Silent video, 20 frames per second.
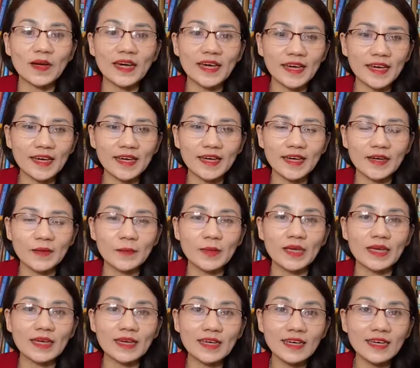mình có nghe
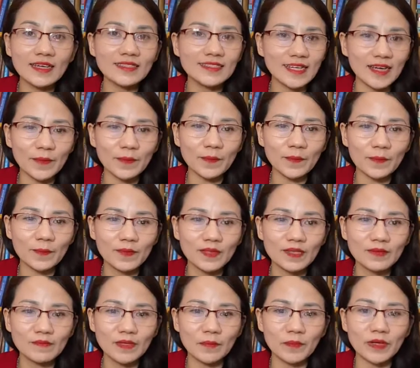mình ghi chép
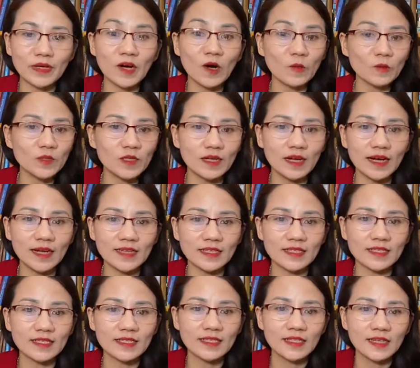nhưng mà mình không thực
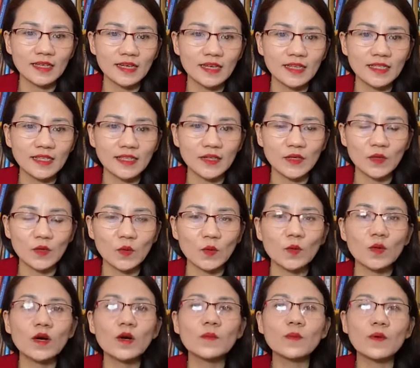hành thì nó
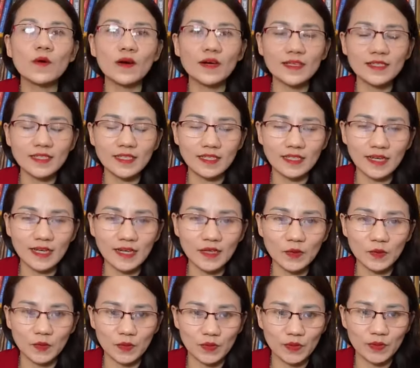cũng không có cái gì
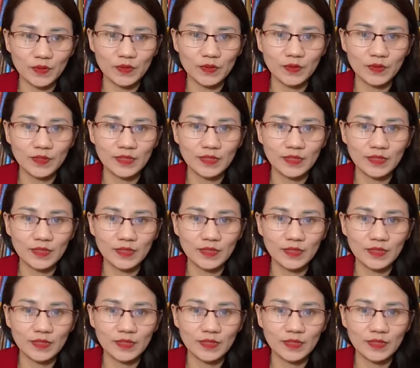thay đổi